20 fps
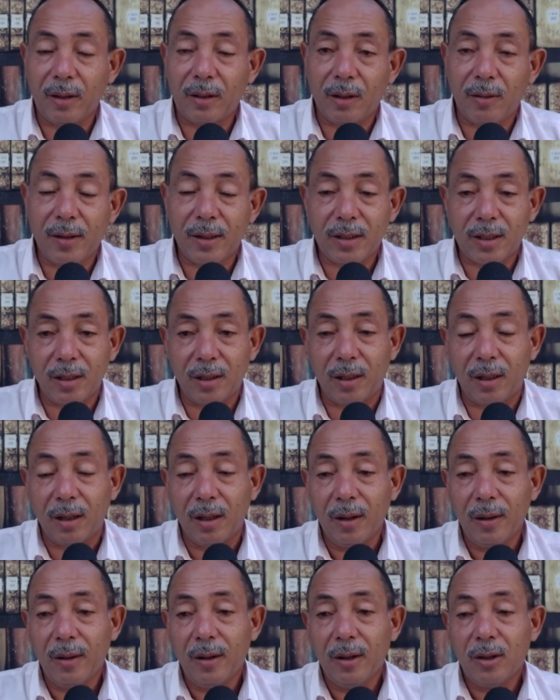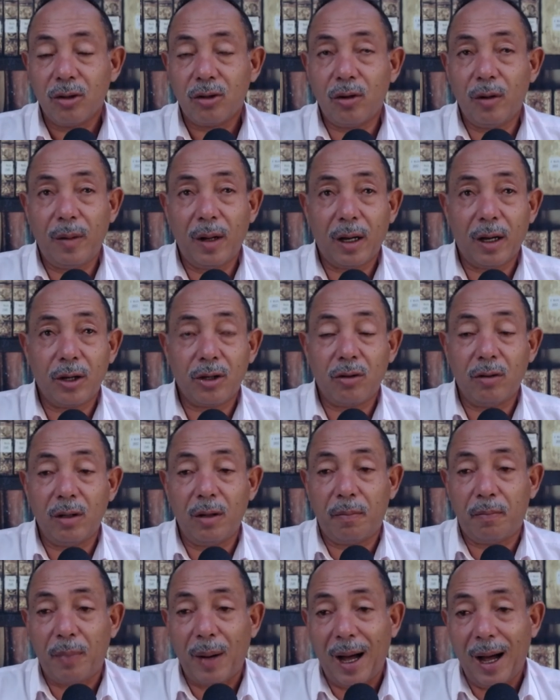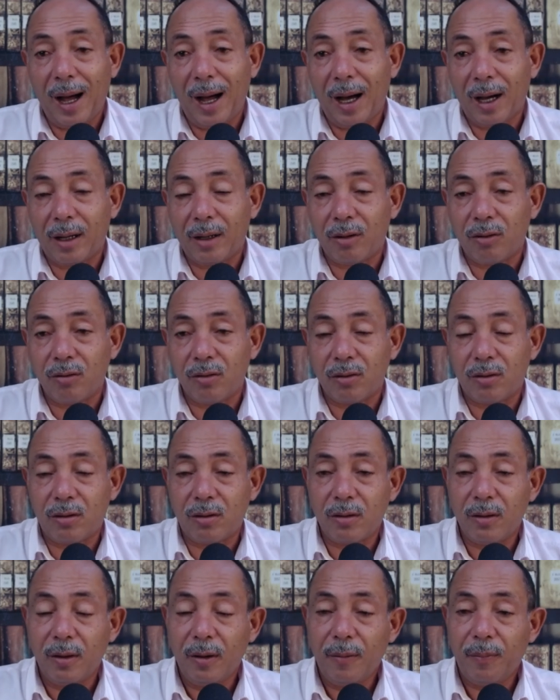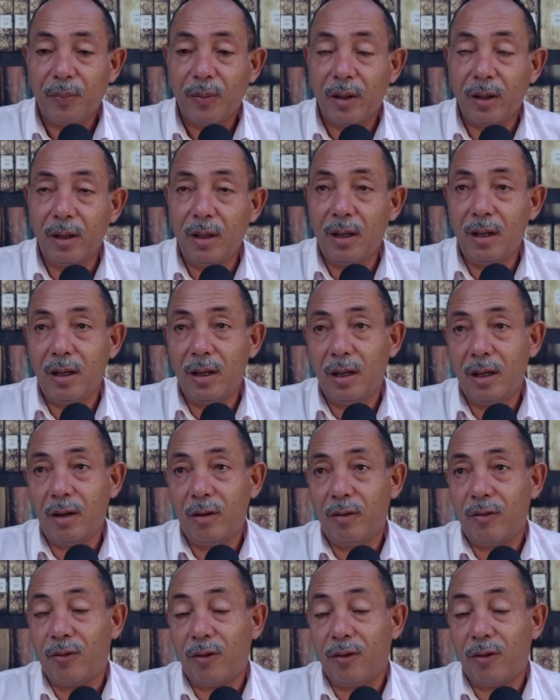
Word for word: Então assim, sobre a questão de pactos e, e, e